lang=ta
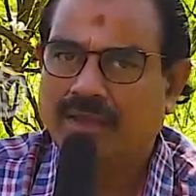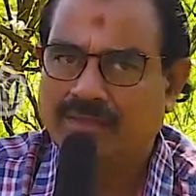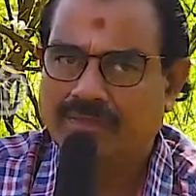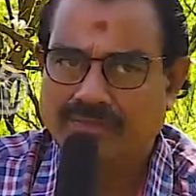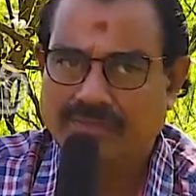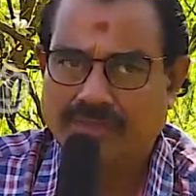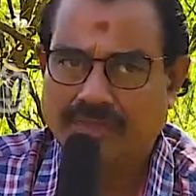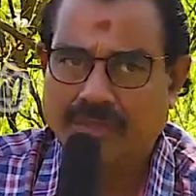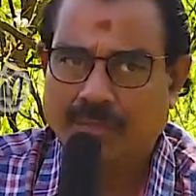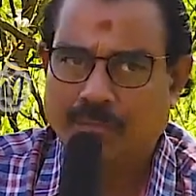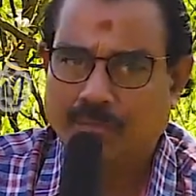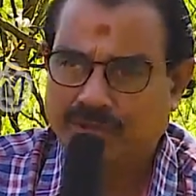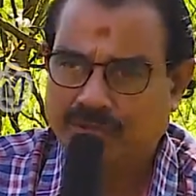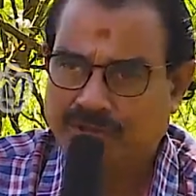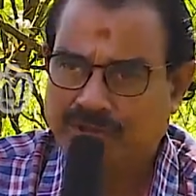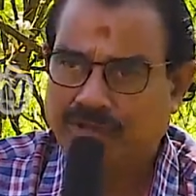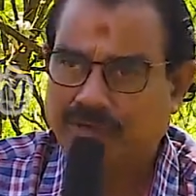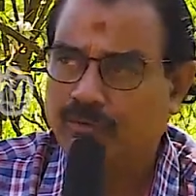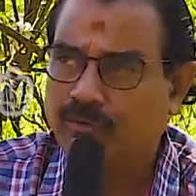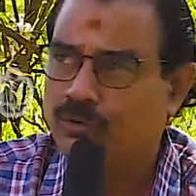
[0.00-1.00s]
இந்த
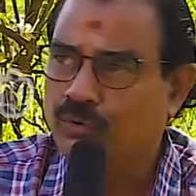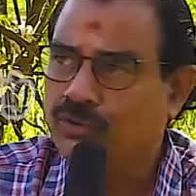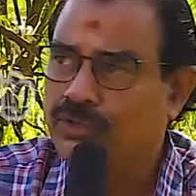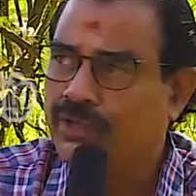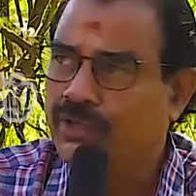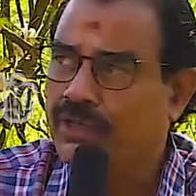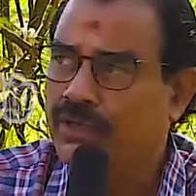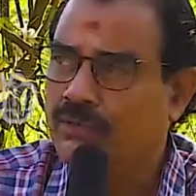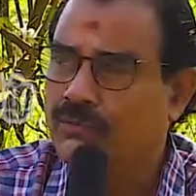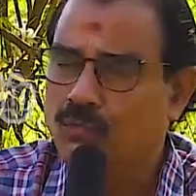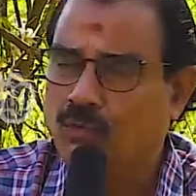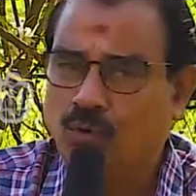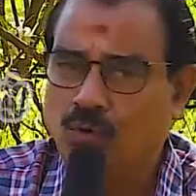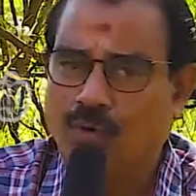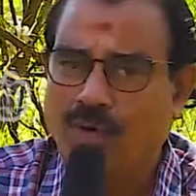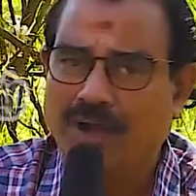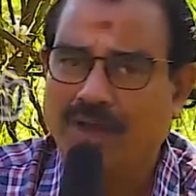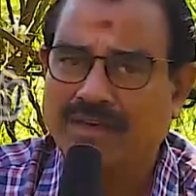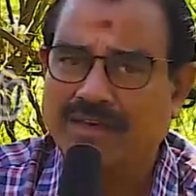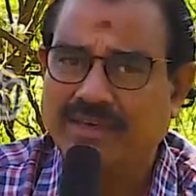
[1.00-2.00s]
மொத்த உதையும்
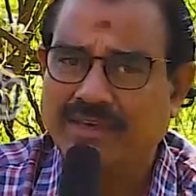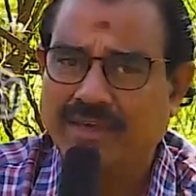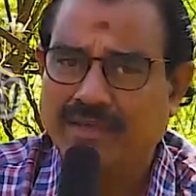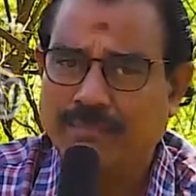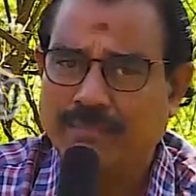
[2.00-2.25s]
உருவாக்கிய